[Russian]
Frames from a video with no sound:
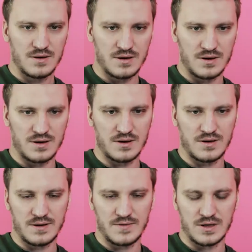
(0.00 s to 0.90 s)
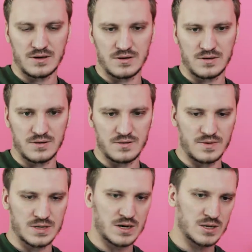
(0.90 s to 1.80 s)
Э, этот, э,
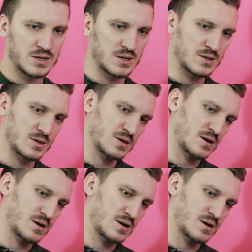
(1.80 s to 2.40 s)
Скорцезе с